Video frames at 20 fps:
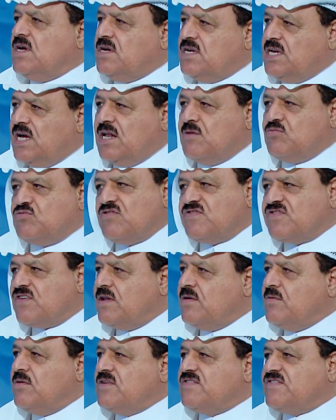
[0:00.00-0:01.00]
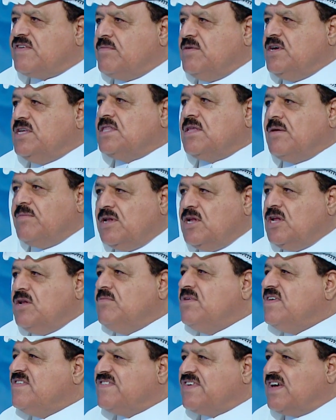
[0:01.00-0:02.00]
يعني بتوصل ل 70 80
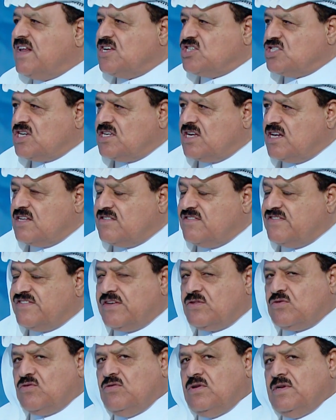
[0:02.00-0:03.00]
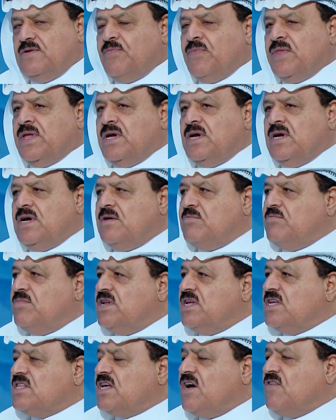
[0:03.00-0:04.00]
100 سنه شجره الزيتون
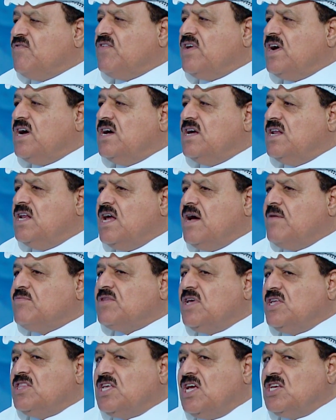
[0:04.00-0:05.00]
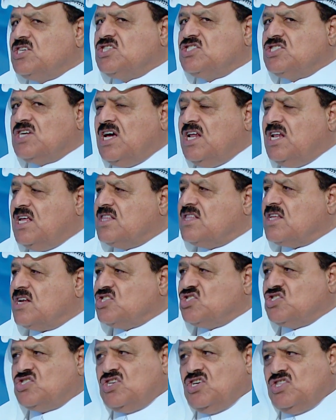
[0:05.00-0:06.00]
بالاضافه انها بتحتاجش الات
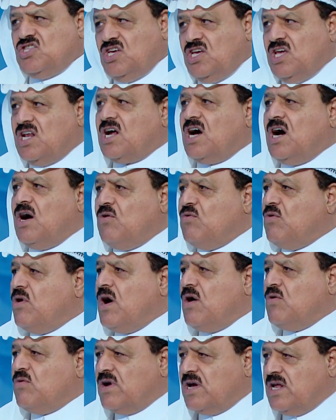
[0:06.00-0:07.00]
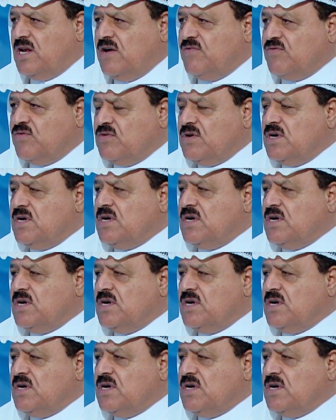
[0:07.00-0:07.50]
رش كثيرة او او خلافه